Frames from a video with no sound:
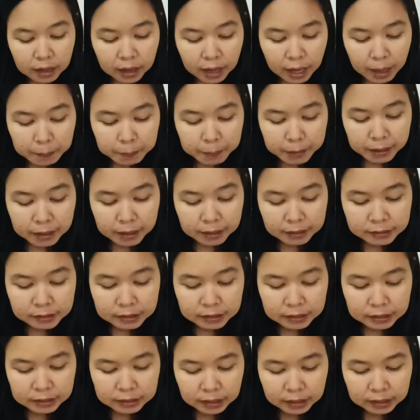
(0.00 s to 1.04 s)
Apakah
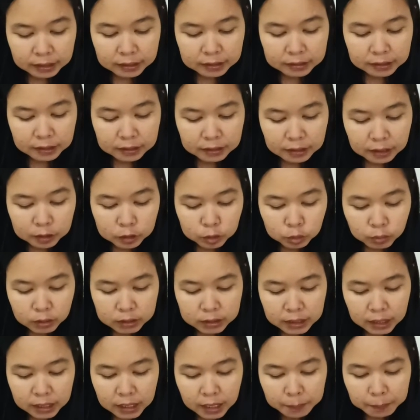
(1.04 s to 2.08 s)
cerita ini tentang
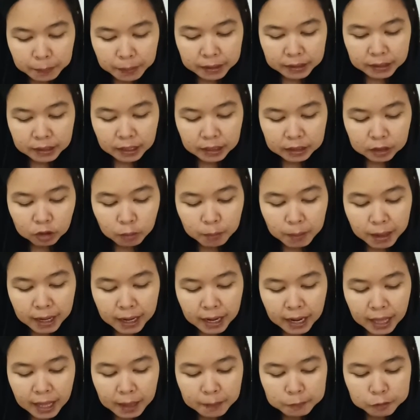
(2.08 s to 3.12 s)
suasana pagi atau
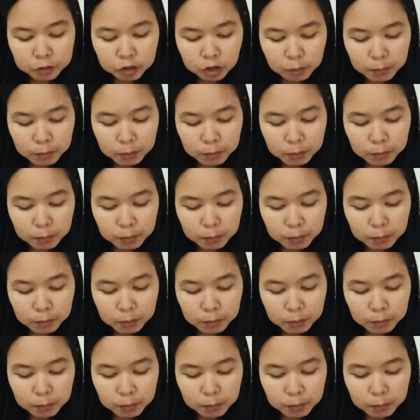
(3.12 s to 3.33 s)
malam?